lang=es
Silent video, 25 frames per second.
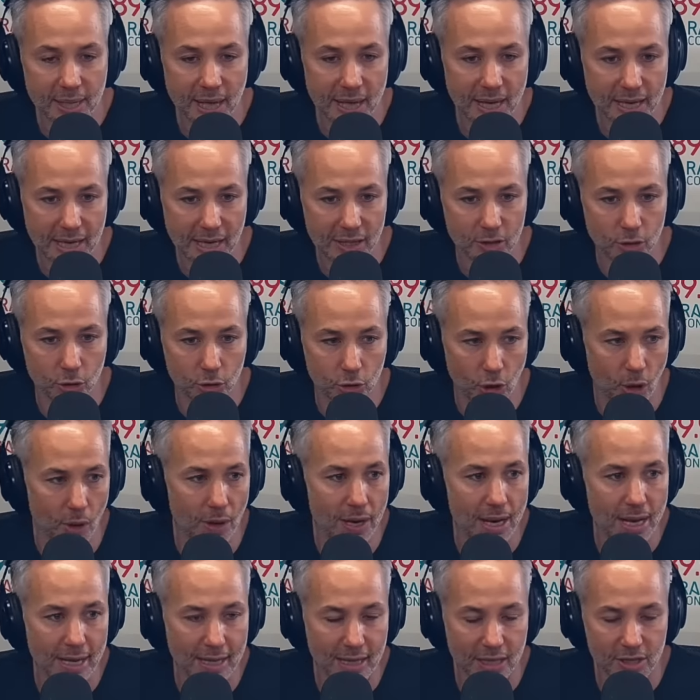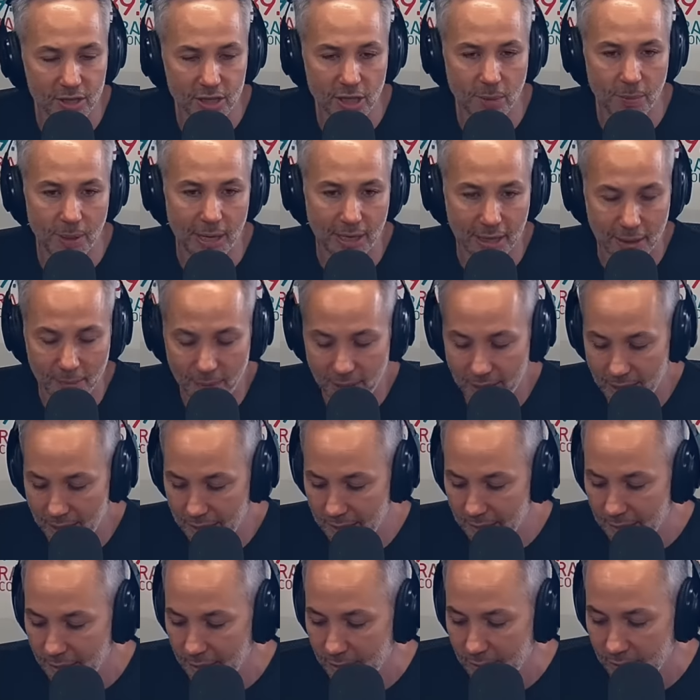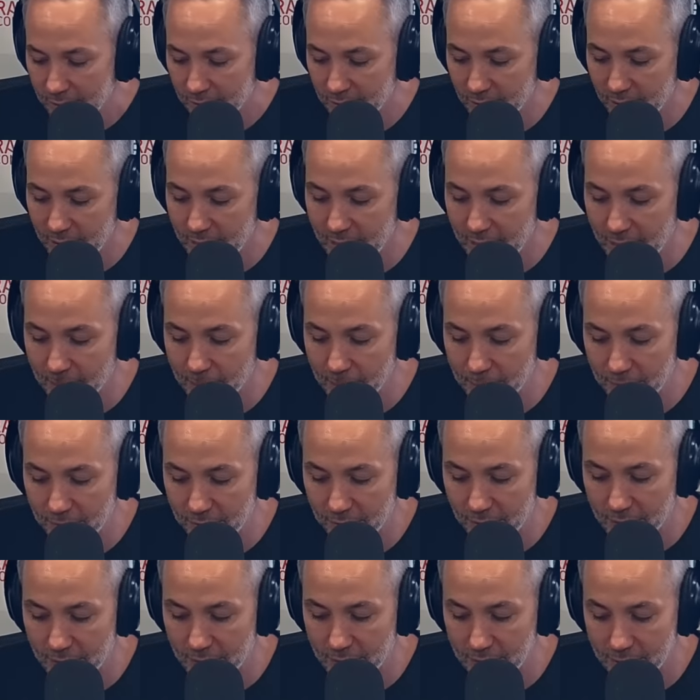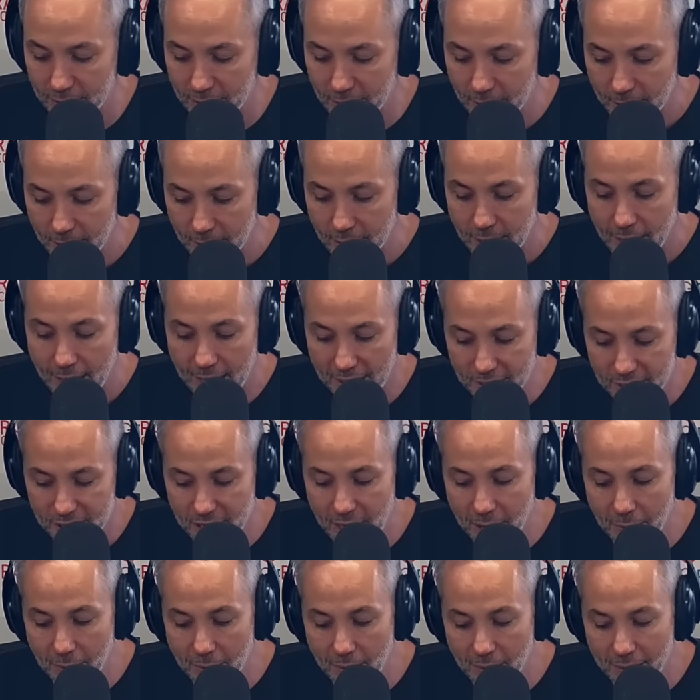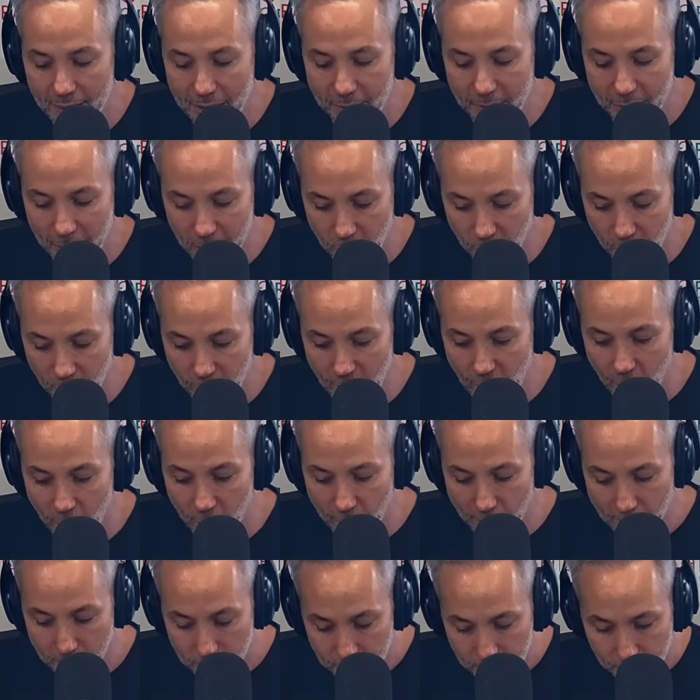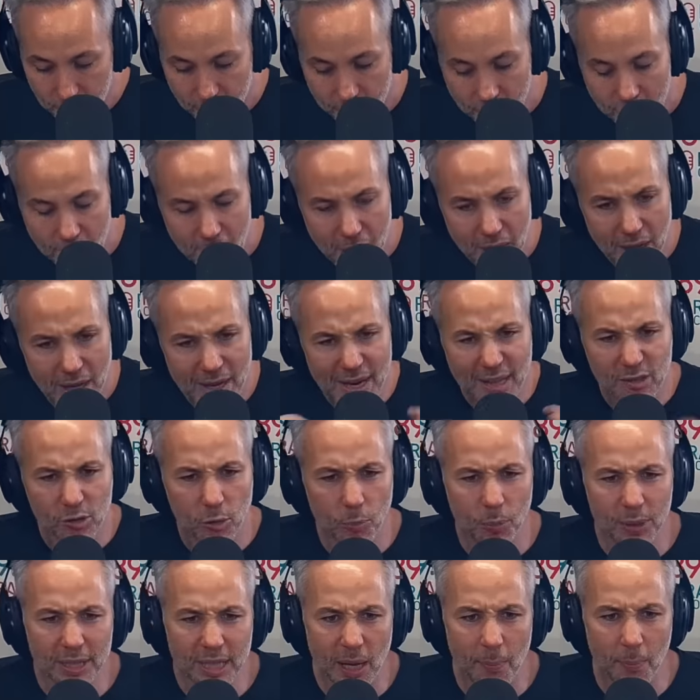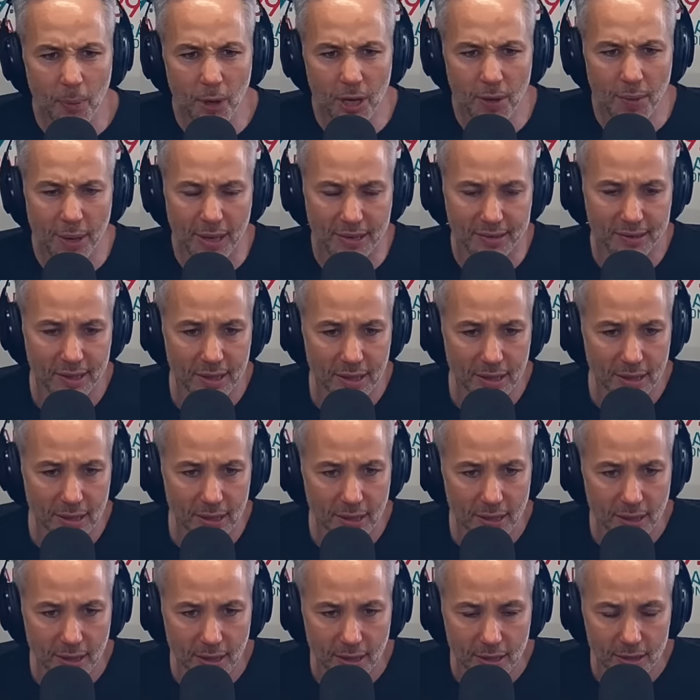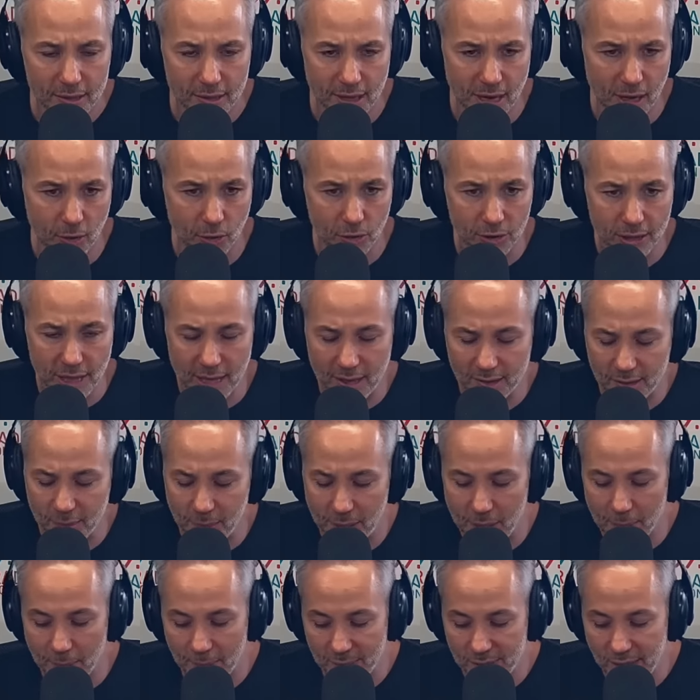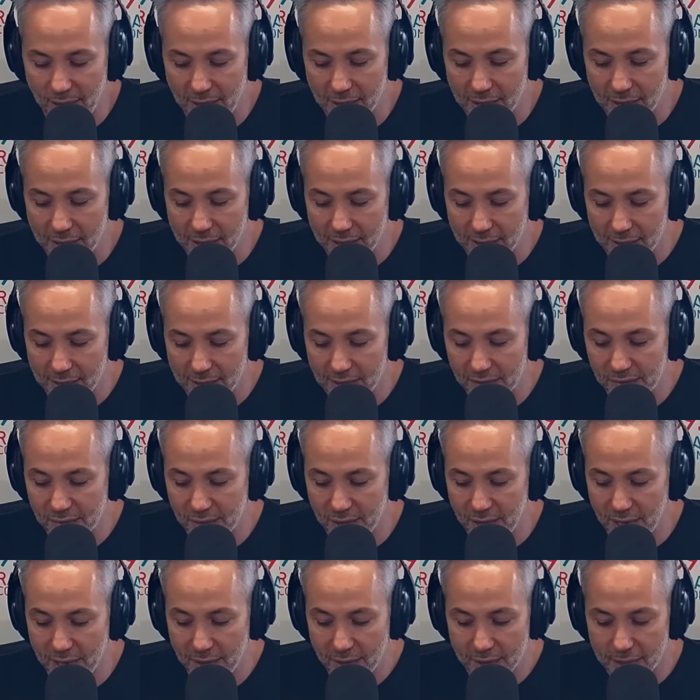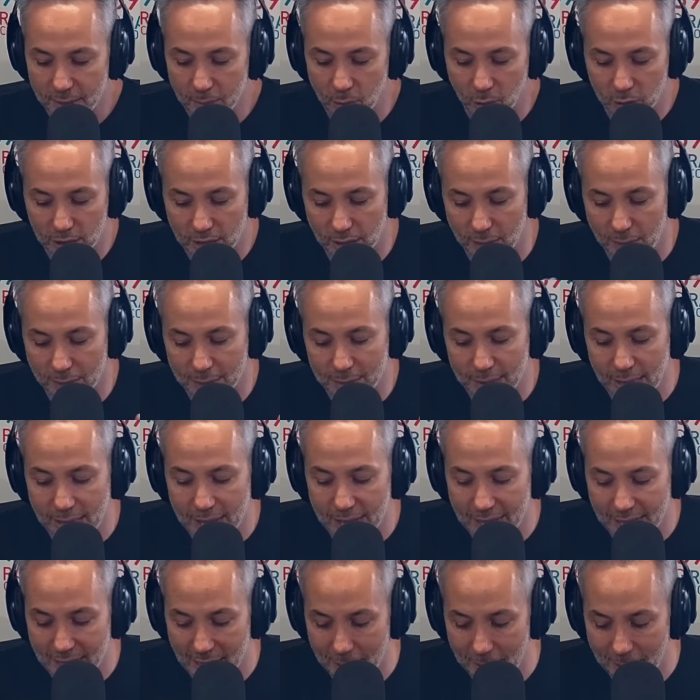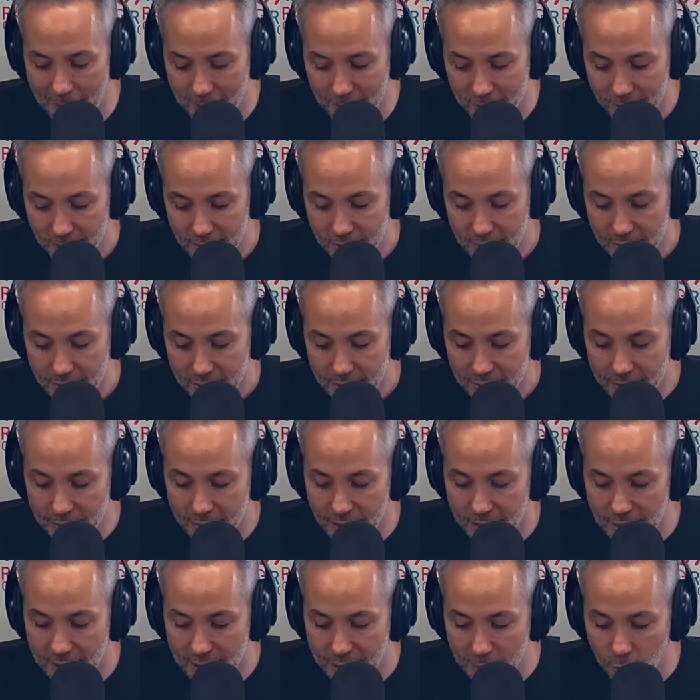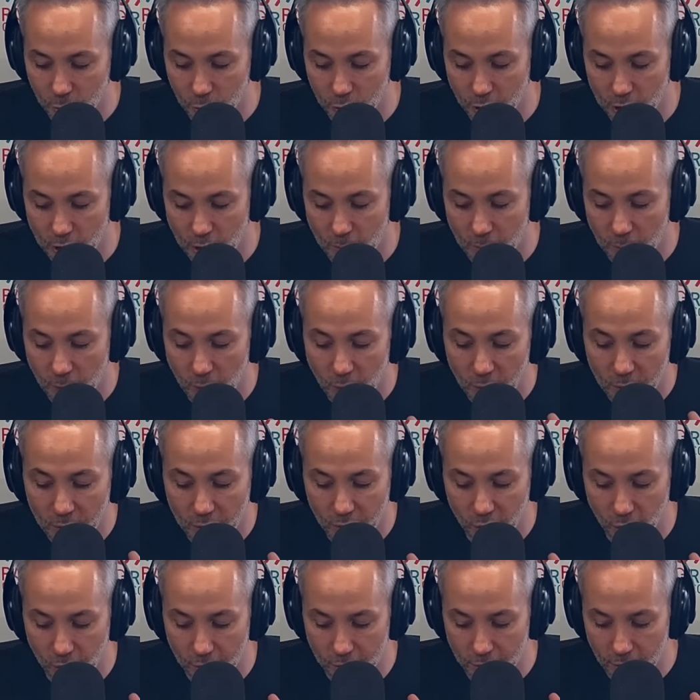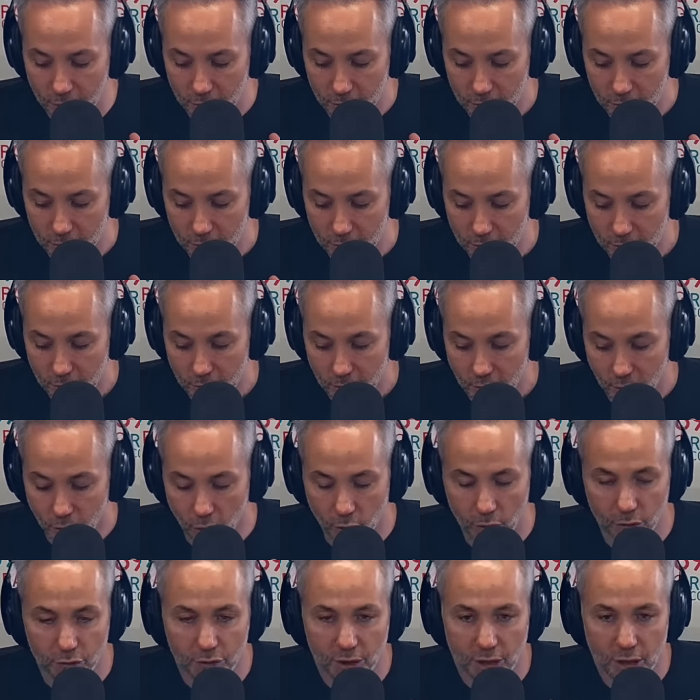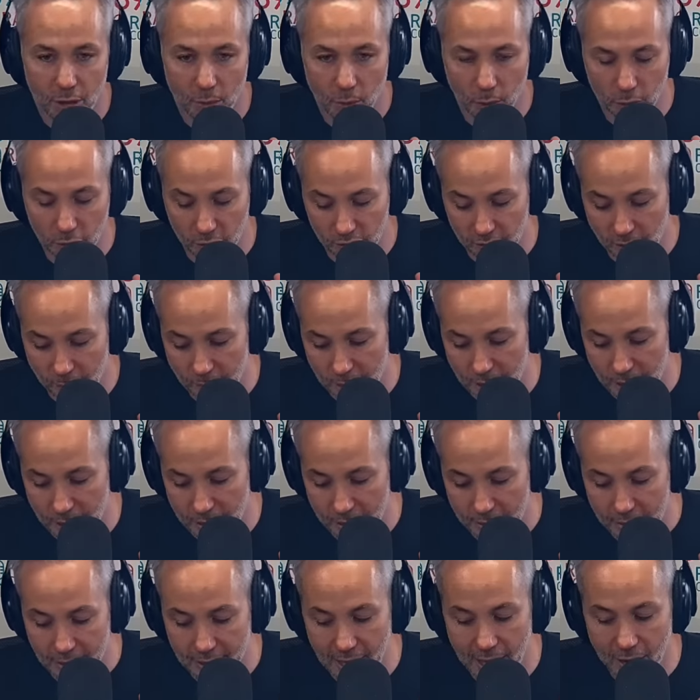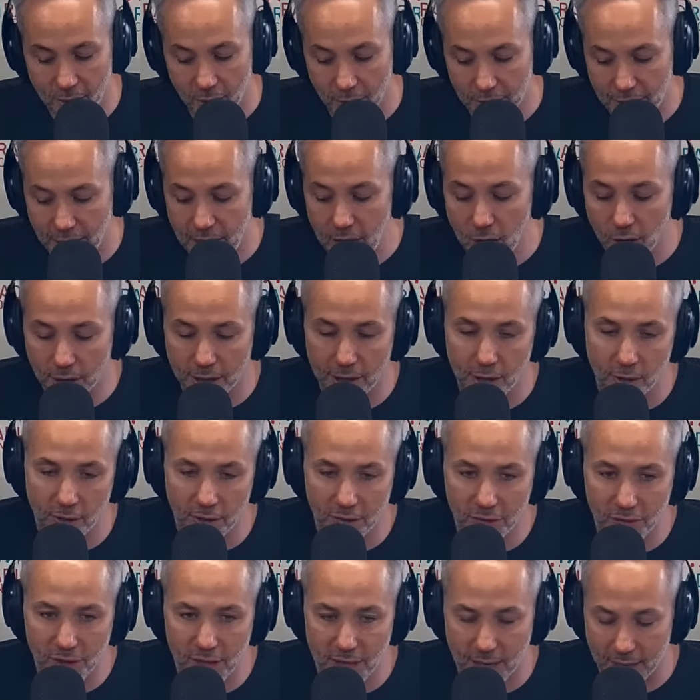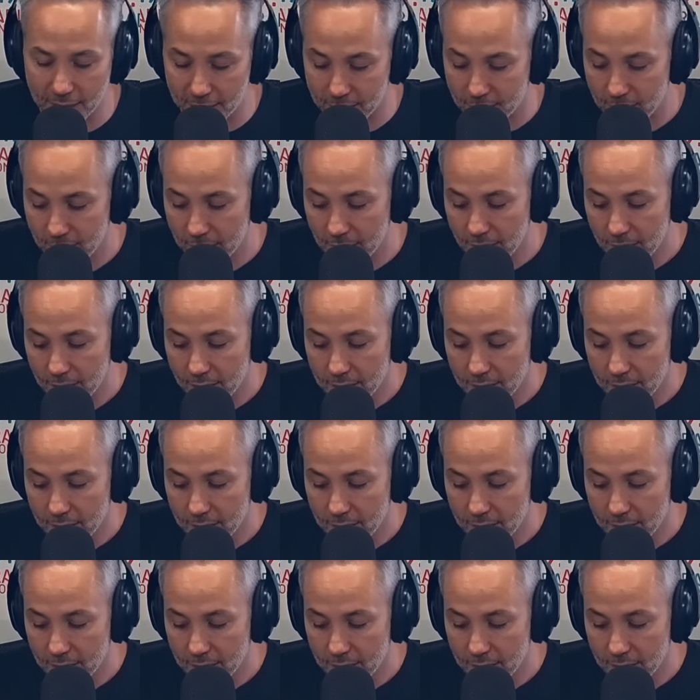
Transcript: y está dejando todo en la cancha para que Milei sea presidente. Allí hablaban de microfraude. Las supuestas pruebas, se las conté la semana pasada, decían y mostraban telegramas del escrutinio provisorio con cero votos a mi ley. Claro, ¿qué es lo que no decían?